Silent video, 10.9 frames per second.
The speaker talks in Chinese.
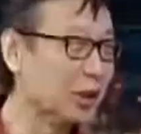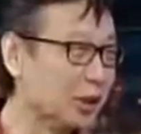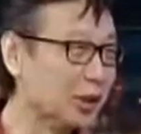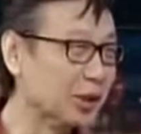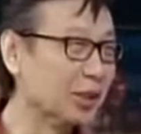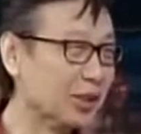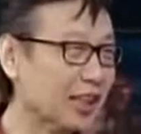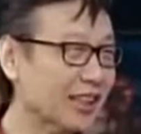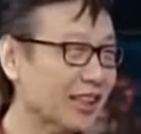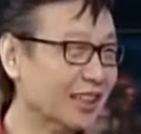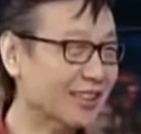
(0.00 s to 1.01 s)
风骤雨之后，
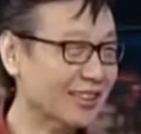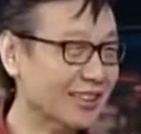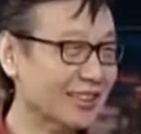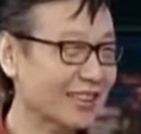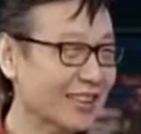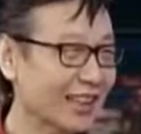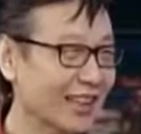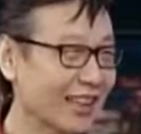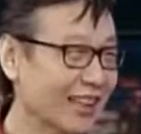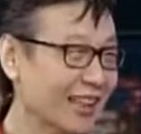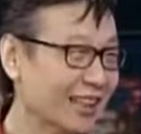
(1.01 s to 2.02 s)
最后阳光明媚，
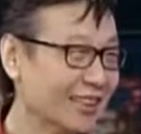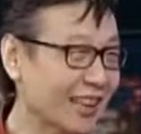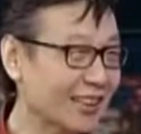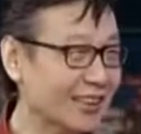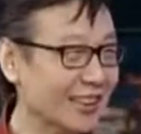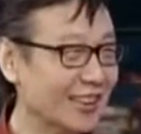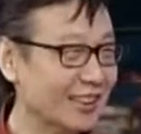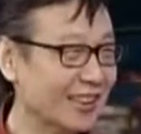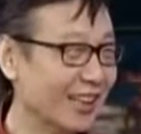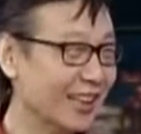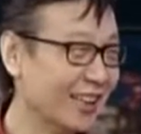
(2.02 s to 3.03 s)
使他们
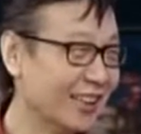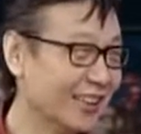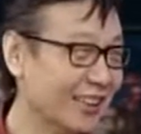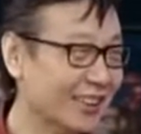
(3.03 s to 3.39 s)
想起了，